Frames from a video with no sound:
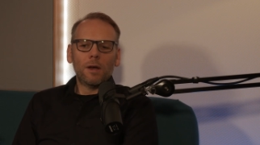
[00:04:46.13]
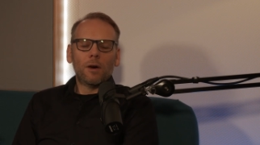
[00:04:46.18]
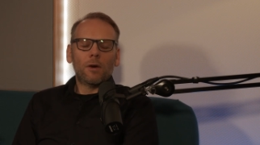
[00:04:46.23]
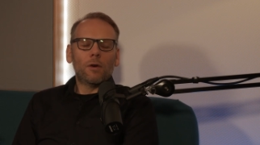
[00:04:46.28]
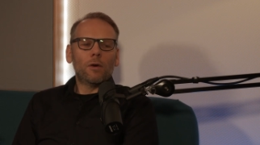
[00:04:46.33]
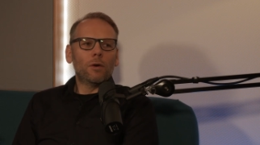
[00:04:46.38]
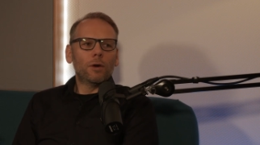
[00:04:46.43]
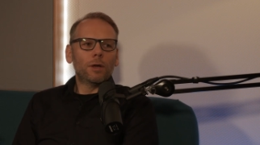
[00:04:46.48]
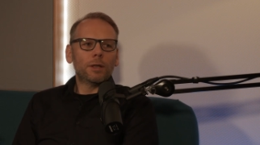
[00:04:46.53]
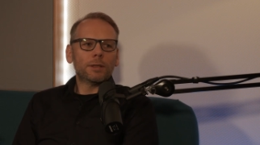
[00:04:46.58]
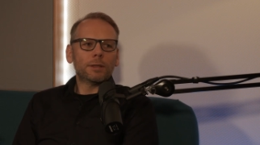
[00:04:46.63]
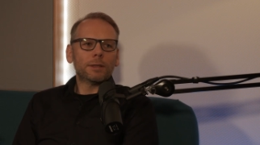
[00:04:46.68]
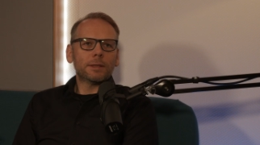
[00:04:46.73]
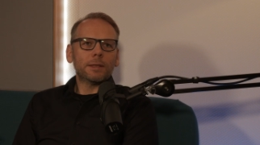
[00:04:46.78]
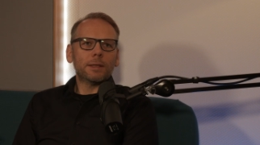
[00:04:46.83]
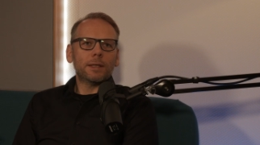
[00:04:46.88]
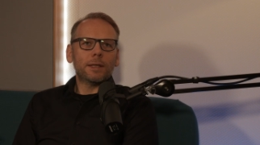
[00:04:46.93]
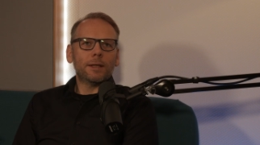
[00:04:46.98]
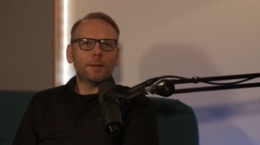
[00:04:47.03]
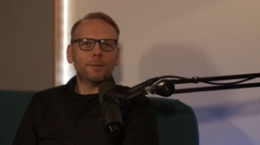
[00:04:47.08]

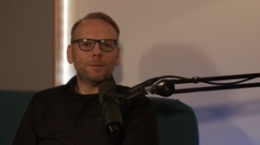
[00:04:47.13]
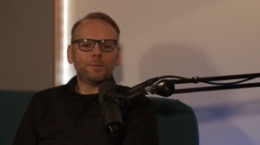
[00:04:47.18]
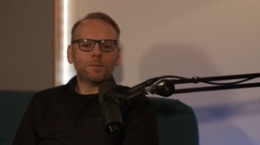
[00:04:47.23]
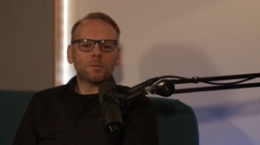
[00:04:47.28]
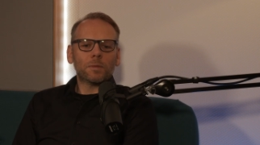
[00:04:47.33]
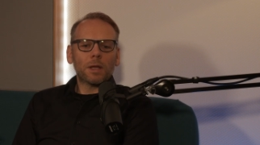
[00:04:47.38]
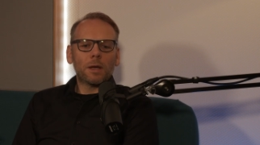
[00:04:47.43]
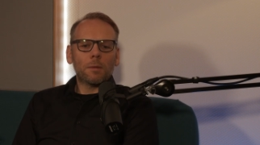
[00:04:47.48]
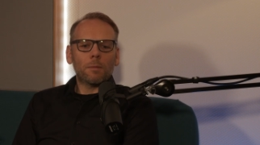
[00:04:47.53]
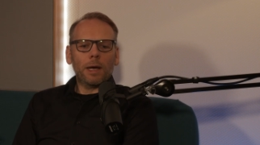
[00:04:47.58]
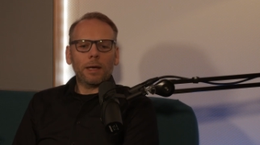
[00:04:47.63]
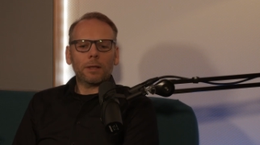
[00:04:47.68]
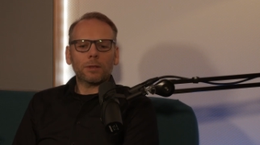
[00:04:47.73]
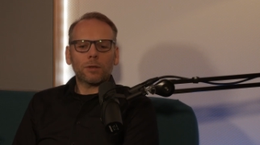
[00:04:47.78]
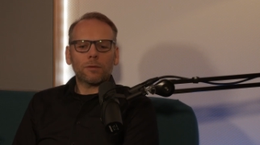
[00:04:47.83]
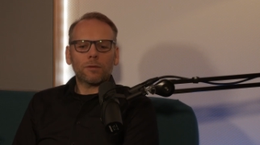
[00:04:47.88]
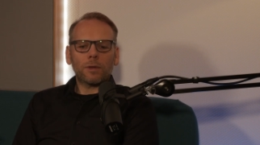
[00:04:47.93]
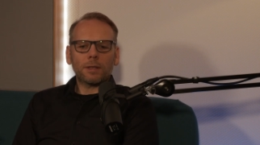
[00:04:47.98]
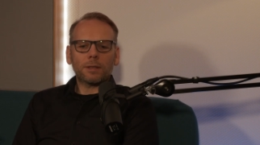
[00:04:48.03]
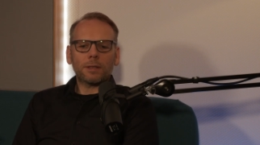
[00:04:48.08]
Und ähm,
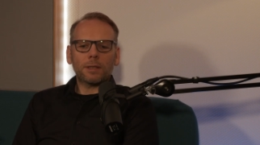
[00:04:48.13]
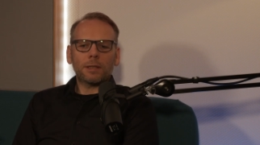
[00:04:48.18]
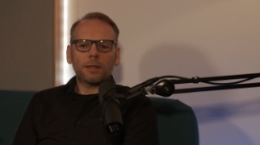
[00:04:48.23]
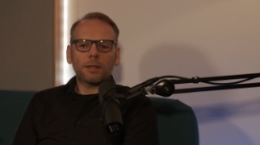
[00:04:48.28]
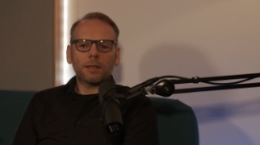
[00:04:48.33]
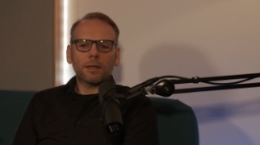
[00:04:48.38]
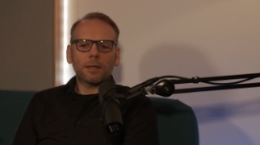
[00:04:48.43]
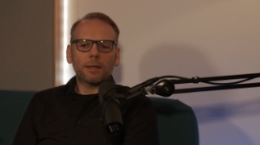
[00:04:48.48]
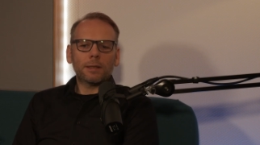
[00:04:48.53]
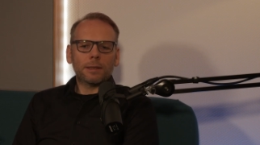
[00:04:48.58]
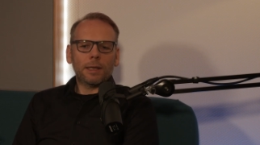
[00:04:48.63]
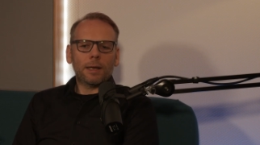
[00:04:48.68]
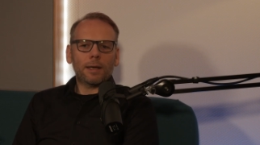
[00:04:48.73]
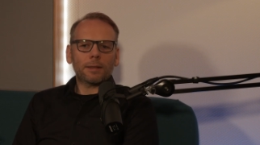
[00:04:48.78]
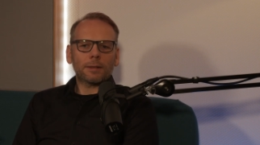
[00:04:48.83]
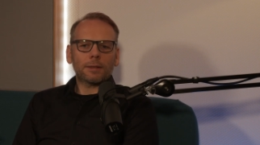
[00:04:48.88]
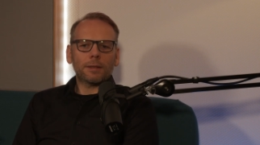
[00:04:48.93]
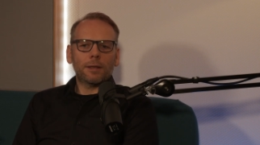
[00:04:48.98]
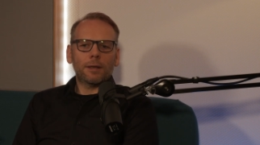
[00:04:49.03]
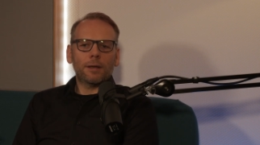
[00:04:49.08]
Microsoft hat sich
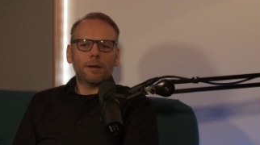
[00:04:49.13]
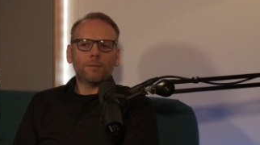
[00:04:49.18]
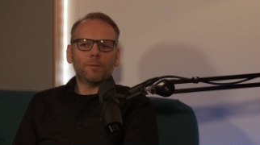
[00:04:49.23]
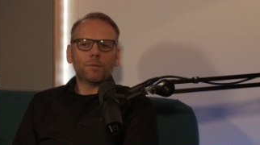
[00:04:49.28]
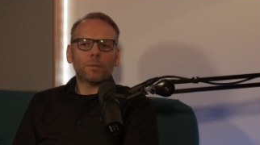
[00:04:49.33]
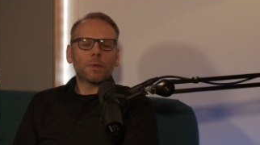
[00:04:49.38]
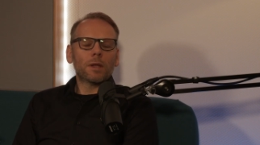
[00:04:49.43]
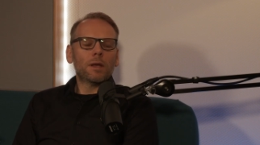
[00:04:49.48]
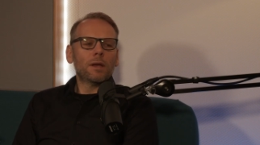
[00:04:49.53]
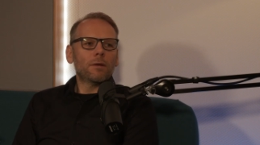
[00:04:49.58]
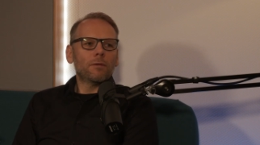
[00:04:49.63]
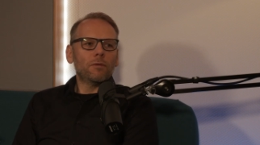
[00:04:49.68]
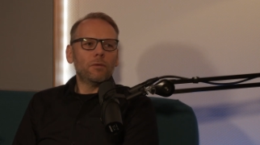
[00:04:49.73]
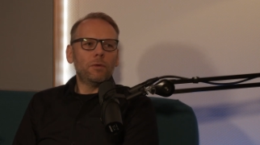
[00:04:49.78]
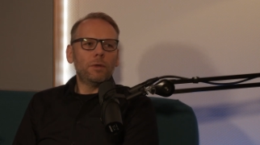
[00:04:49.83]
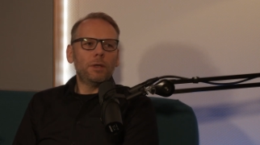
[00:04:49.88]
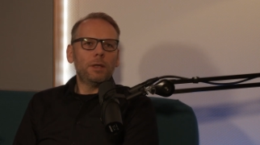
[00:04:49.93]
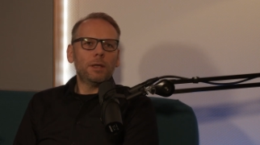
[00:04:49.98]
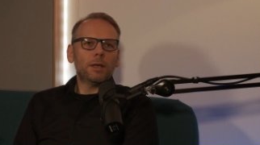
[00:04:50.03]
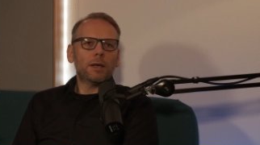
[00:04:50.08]
gedacht, ähm,
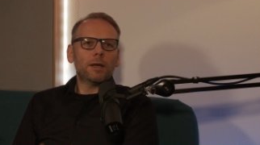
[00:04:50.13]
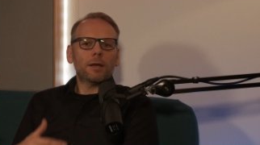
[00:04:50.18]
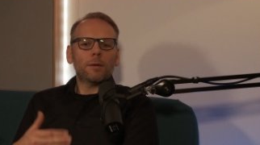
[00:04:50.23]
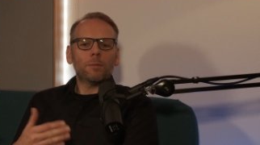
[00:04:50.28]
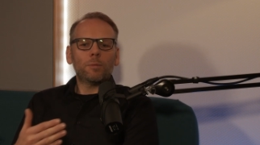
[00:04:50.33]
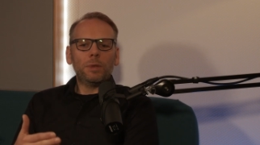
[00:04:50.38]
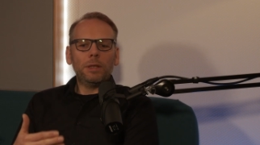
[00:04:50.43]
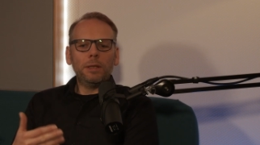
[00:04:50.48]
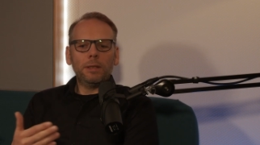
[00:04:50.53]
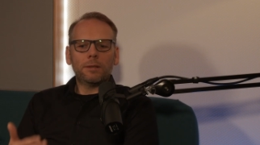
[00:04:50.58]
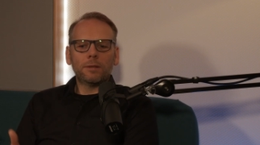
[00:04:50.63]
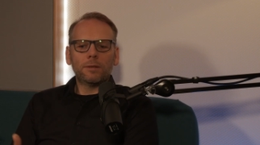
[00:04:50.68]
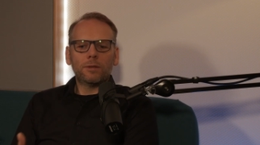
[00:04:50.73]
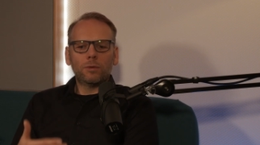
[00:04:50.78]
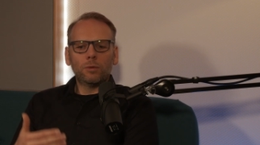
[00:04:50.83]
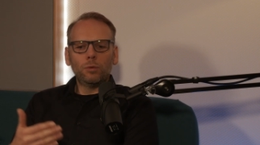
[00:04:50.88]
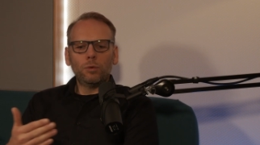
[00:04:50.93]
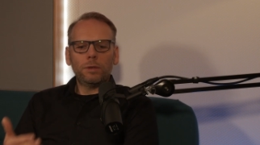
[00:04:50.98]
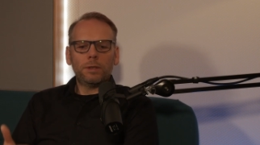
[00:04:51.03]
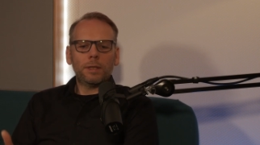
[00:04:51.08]
wir bieten
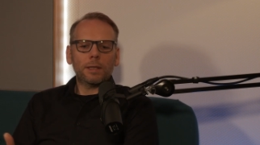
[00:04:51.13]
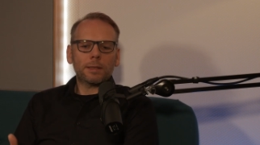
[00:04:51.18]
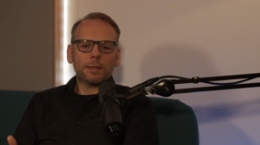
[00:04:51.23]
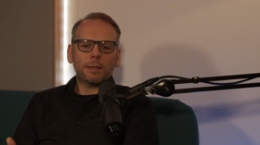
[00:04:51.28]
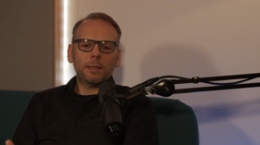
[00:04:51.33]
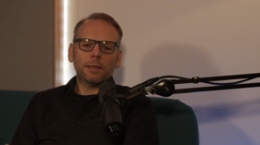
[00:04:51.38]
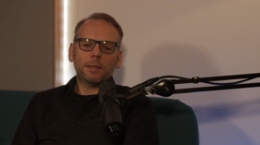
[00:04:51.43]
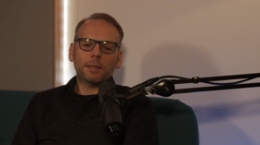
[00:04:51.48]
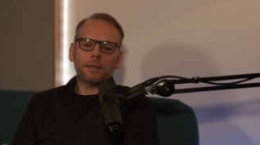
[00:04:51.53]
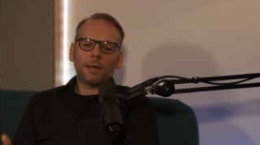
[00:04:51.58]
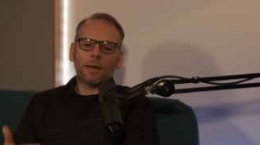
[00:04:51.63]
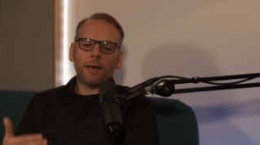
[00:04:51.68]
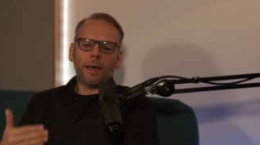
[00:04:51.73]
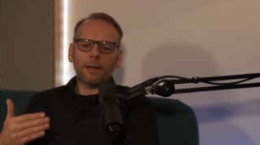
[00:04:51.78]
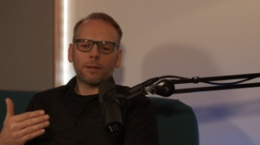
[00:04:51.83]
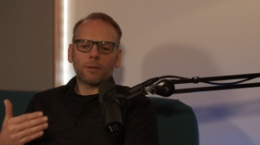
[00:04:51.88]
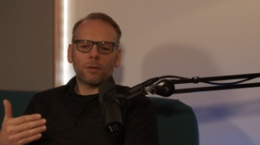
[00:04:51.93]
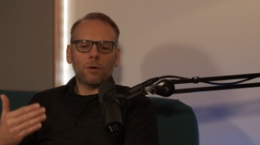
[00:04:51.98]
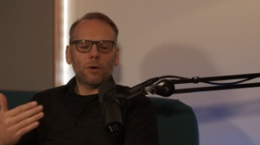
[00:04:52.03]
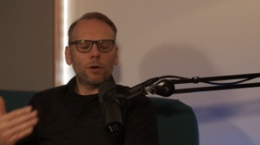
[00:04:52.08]
zusätzliche
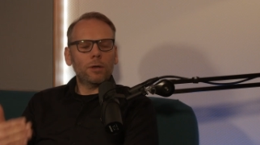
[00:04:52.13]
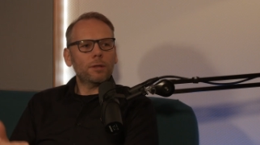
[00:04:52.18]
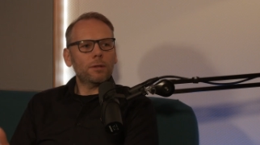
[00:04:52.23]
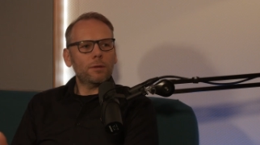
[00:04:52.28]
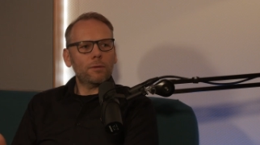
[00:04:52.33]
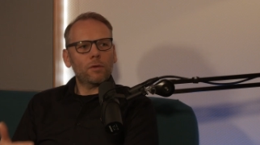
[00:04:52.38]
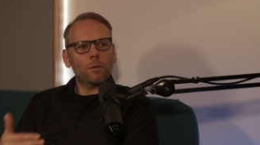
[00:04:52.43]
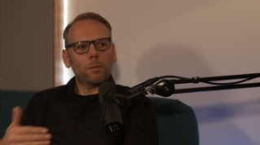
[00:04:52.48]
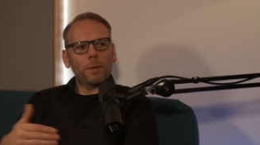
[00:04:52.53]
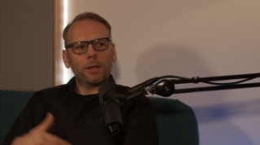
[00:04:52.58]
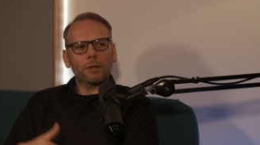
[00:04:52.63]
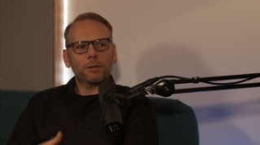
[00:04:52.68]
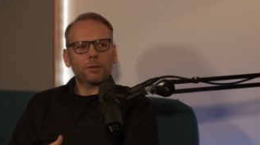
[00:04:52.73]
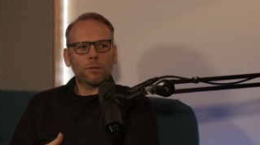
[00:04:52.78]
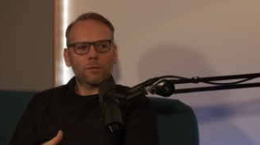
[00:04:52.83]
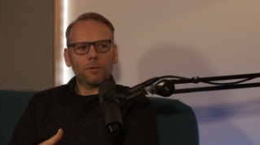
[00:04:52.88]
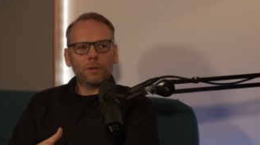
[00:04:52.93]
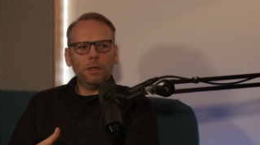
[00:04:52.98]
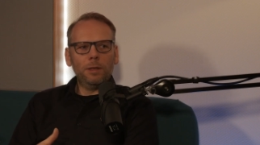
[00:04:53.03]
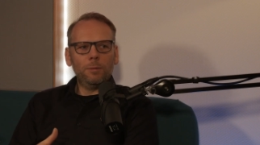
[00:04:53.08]
Add-ons für
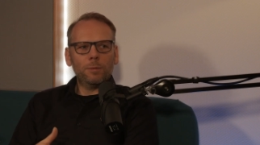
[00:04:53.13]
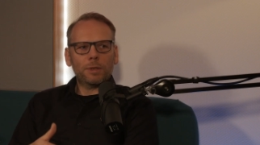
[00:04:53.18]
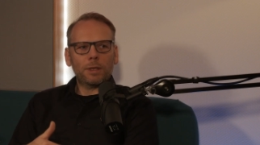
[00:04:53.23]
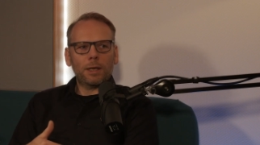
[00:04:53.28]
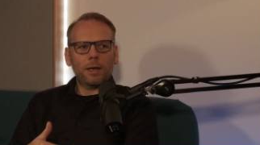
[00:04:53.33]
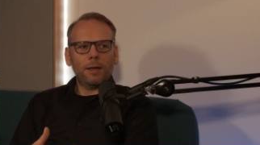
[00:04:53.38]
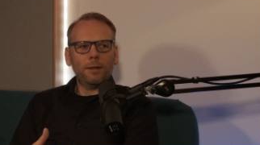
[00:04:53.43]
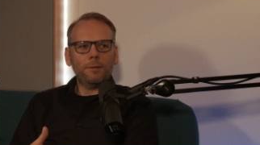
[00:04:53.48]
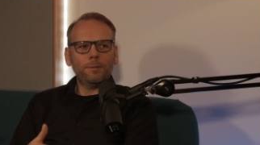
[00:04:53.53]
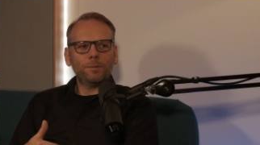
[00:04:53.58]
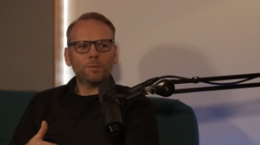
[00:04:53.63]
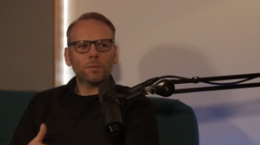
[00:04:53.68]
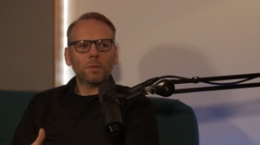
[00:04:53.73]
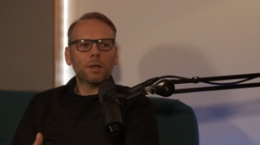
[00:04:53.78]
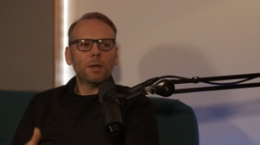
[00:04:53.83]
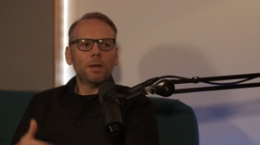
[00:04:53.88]
Microsoft Teams an,